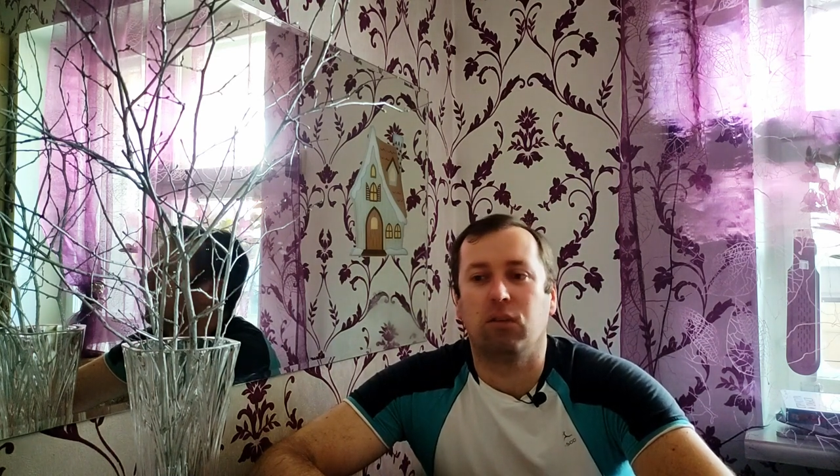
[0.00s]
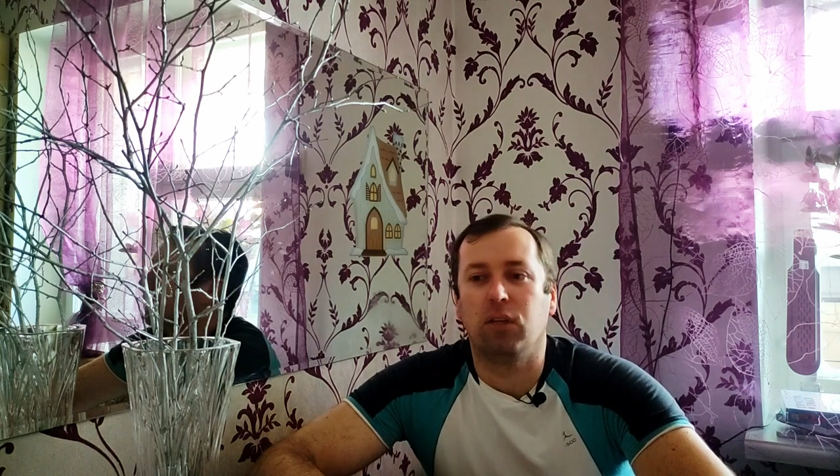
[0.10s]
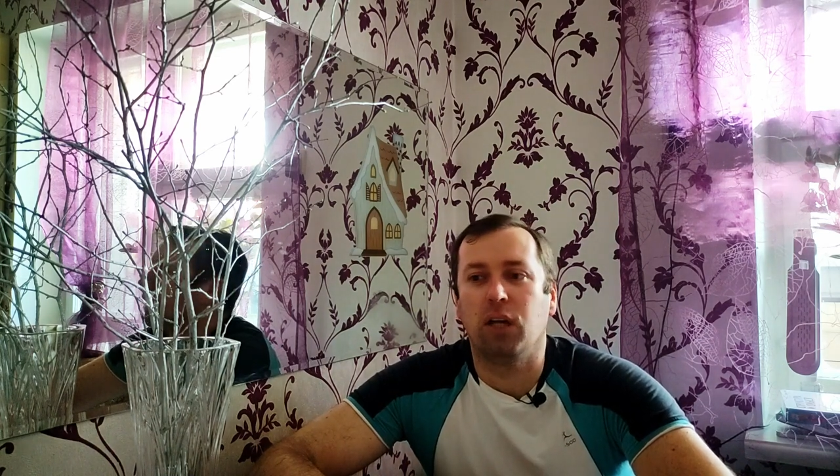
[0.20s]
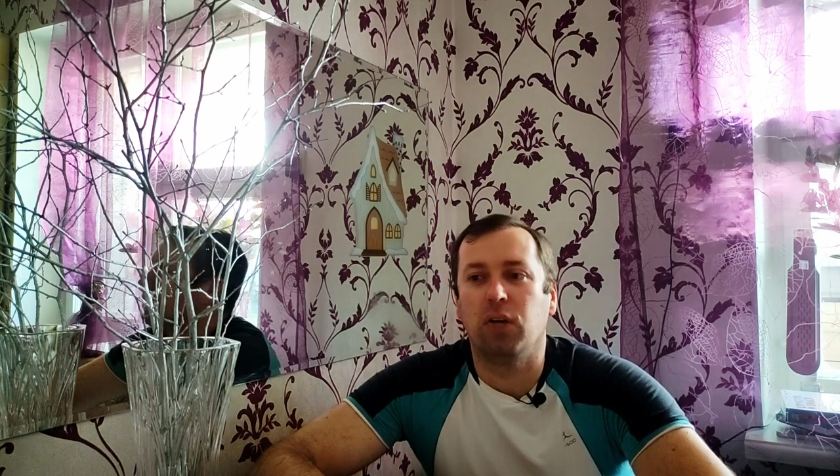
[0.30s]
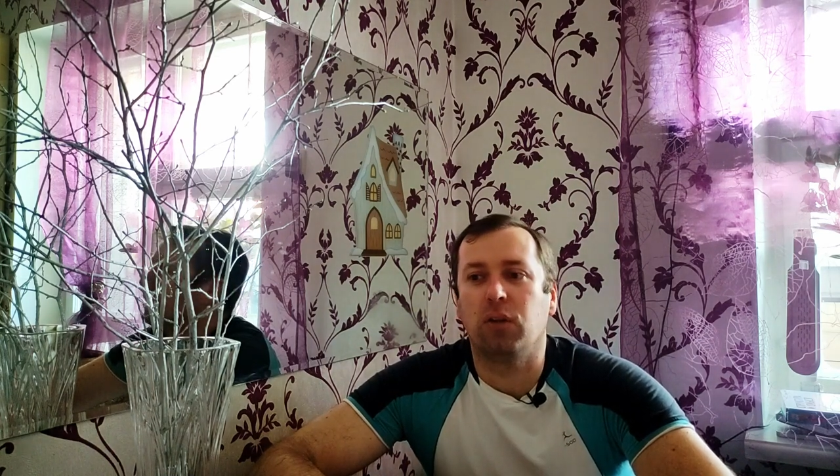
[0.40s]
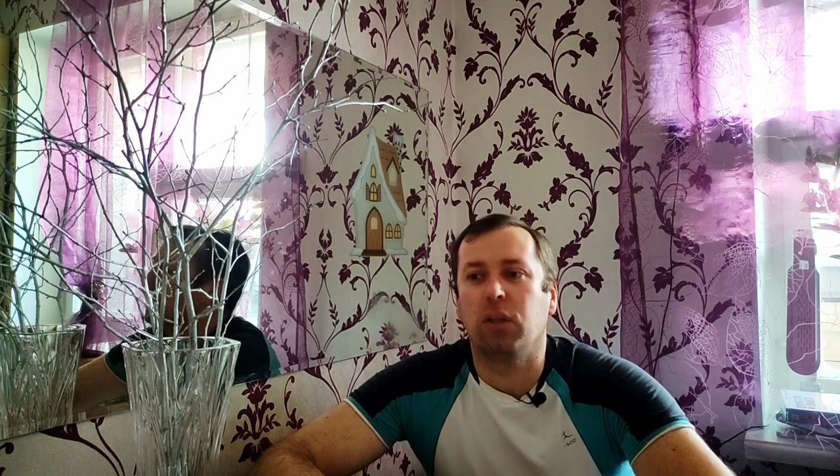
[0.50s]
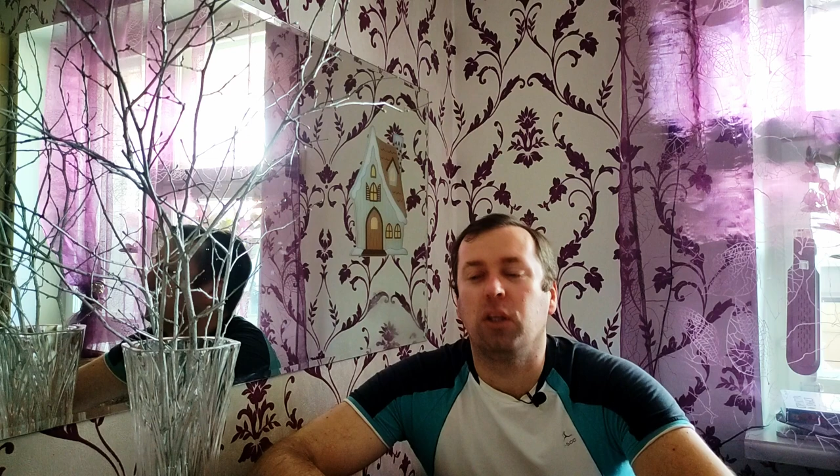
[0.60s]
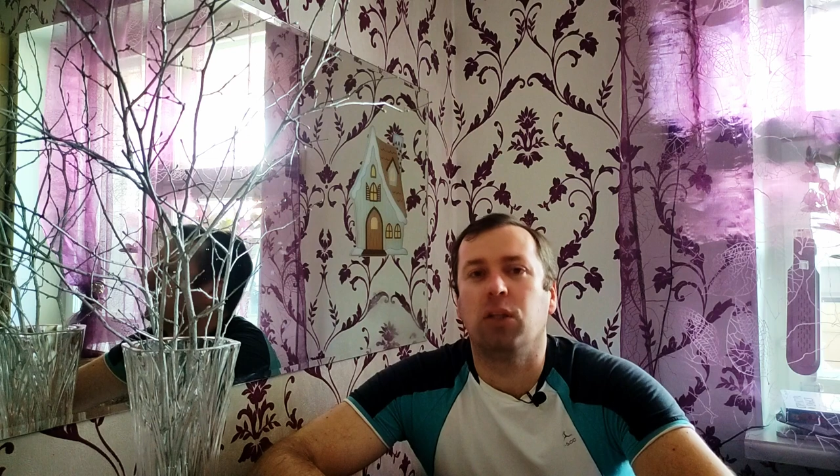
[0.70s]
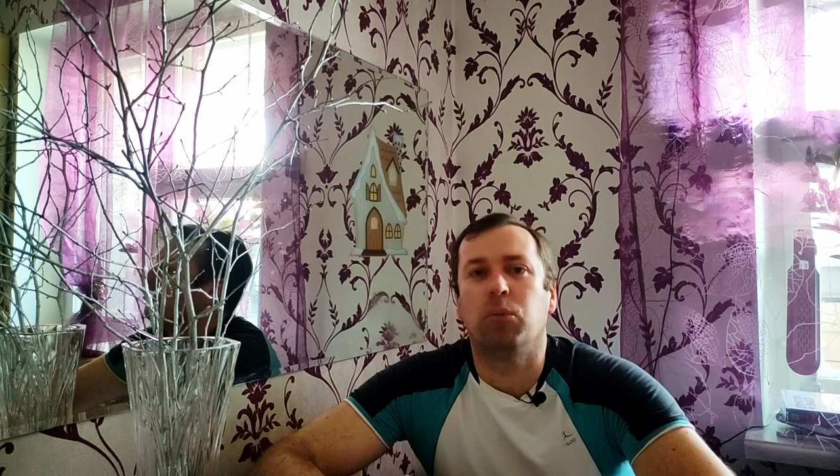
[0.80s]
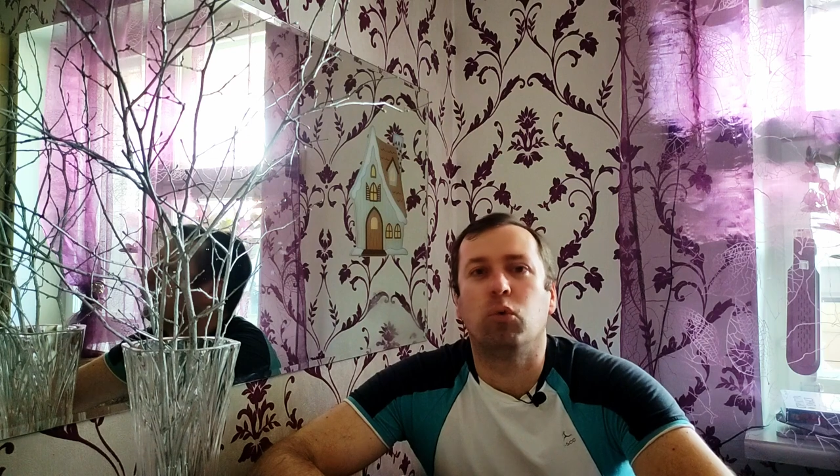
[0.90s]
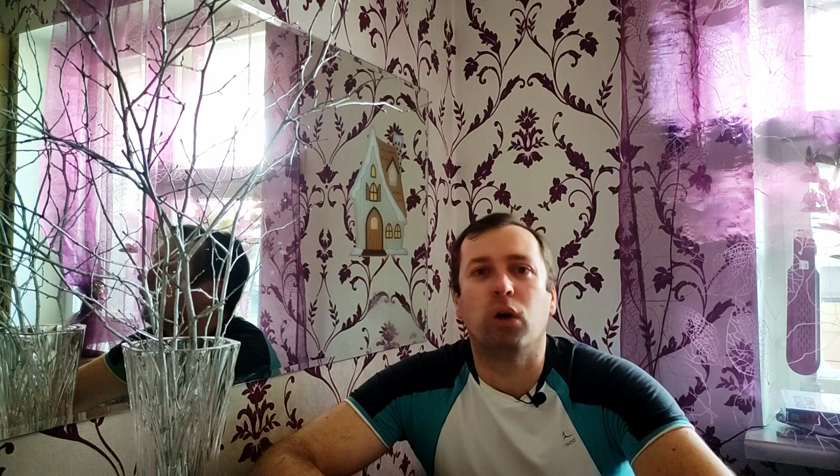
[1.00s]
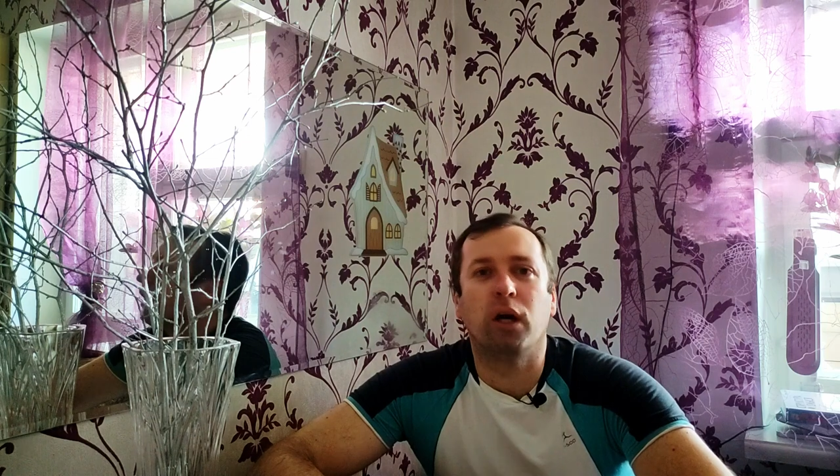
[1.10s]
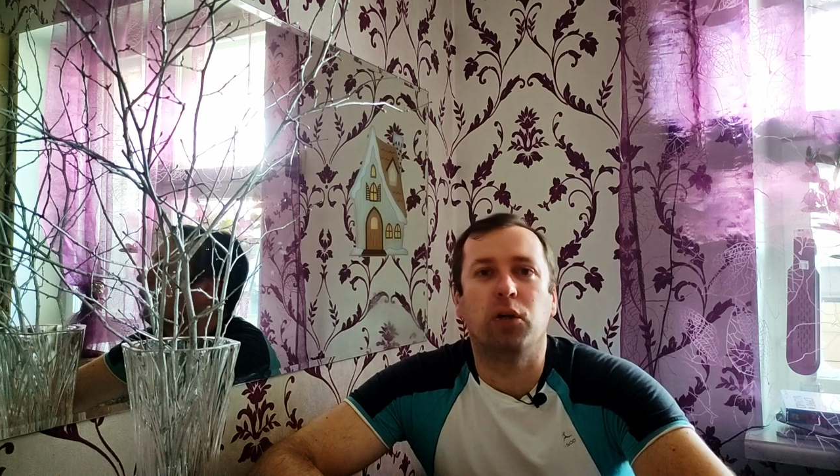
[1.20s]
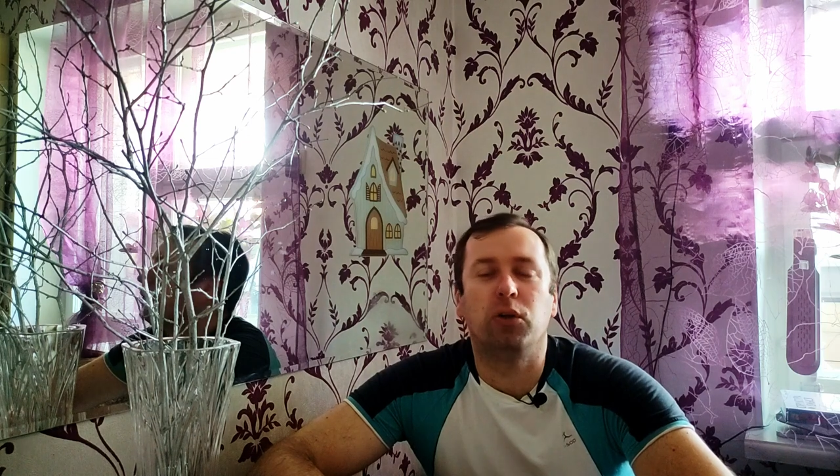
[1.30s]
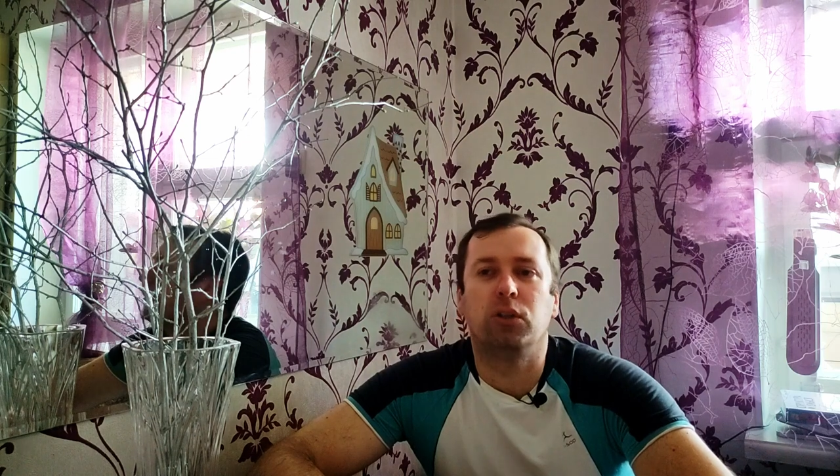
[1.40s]
влияют какие-то
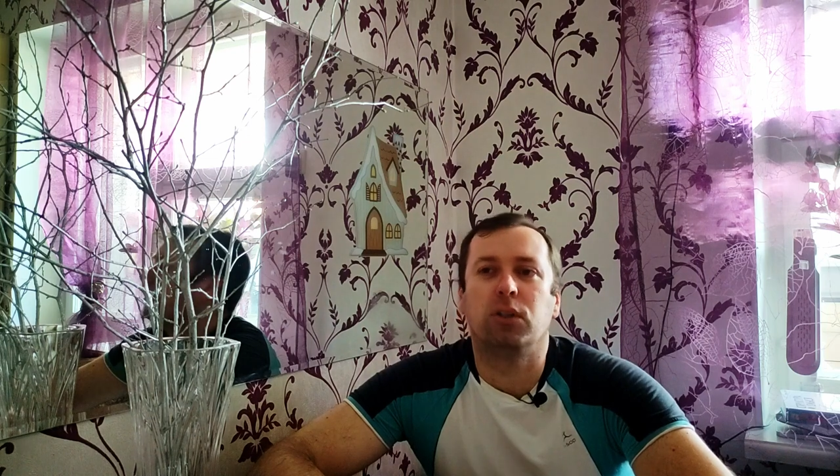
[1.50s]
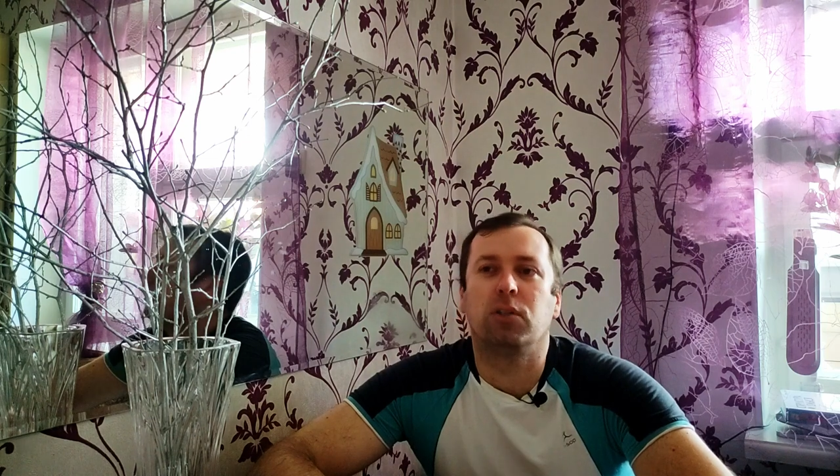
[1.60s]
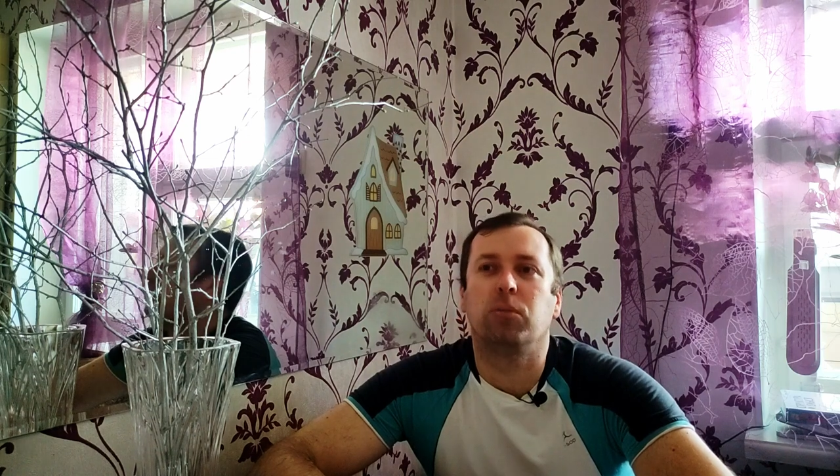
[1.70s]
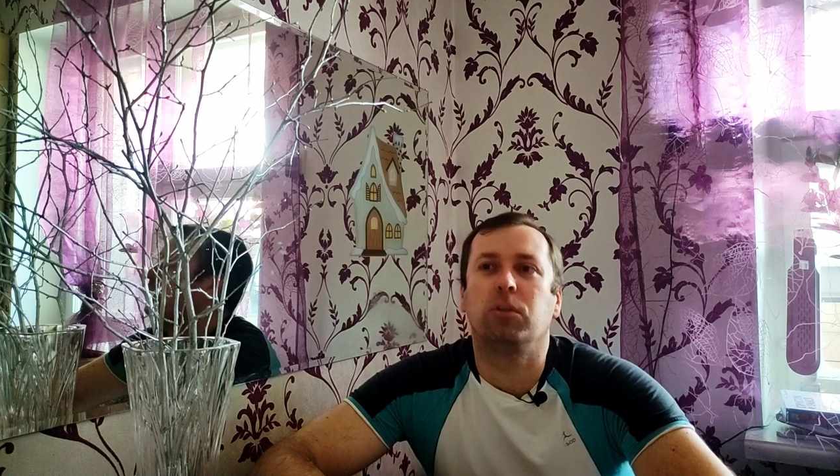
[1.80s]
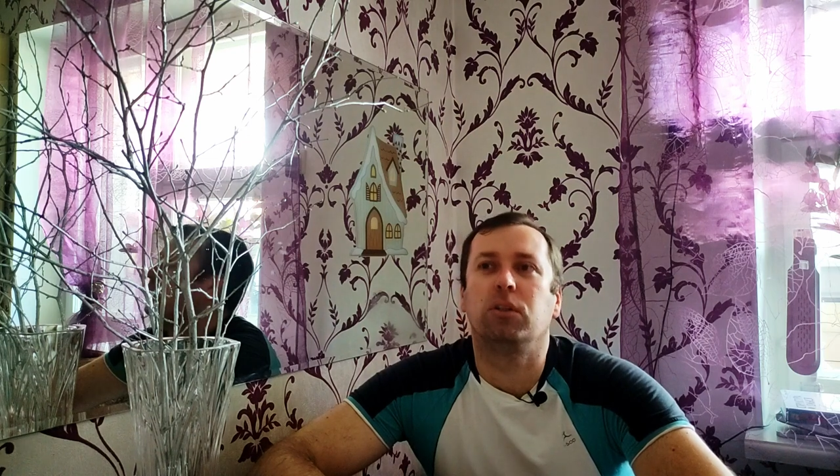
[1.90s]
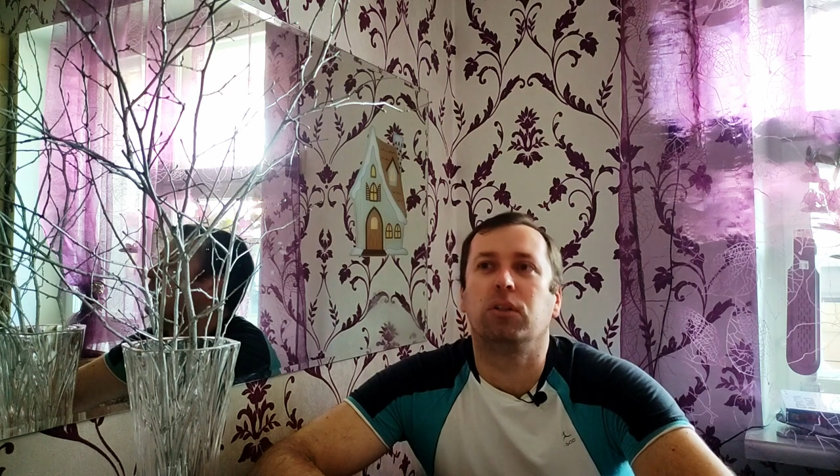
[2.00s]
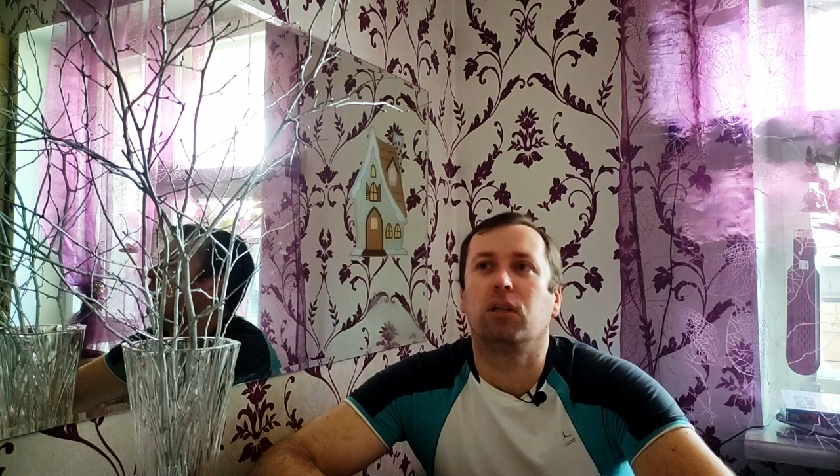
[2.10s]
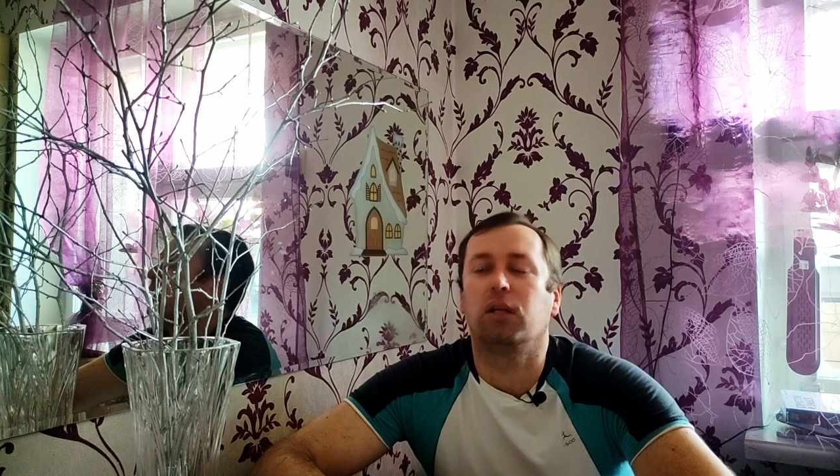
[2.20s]
пугающие события,